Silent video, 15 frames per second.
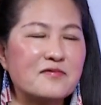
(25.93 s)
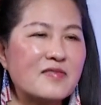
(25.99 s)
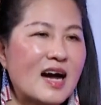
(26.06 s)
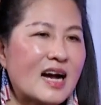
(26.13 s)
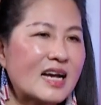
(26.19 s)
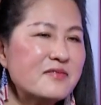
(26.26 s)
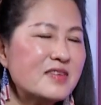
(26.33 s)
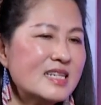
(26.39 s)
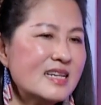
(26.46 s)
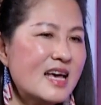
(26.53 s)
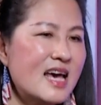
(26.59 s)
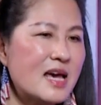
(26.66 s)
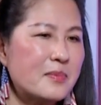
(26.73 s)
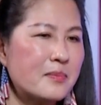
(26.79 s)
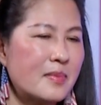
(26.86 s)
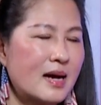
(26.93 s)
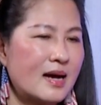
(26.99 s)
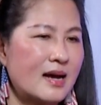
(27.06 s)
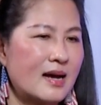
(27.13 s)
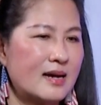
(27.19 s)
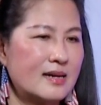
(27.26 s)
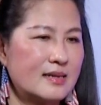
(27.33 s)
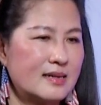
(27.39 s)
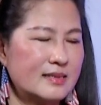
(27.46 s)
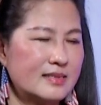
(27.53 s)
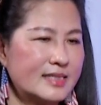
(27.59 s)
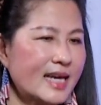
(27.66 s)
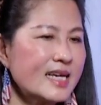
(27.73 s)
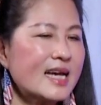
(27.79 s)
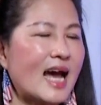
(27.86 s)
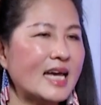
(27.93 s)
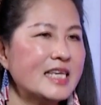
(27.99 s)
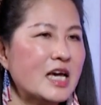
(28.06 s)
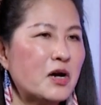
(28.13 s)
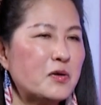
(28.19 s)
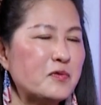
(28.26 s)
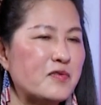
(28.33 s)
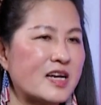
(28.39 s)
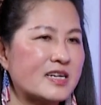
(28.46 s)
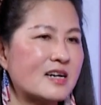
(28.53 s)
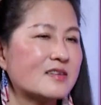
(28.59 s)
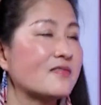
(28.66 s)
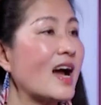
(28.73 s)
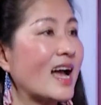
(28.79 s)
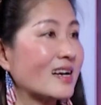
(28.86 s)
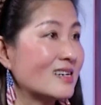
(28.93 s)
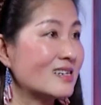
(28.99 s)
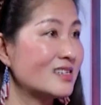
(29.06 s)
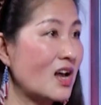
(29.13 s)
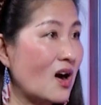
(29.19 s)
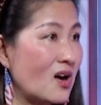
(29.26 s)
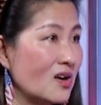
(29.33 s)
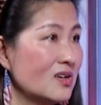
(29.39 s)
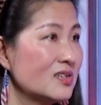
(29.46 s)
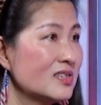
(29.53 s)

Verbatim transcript: và cái vấn đề mà tranh cãi nhau về cờ vàng cờ đỏ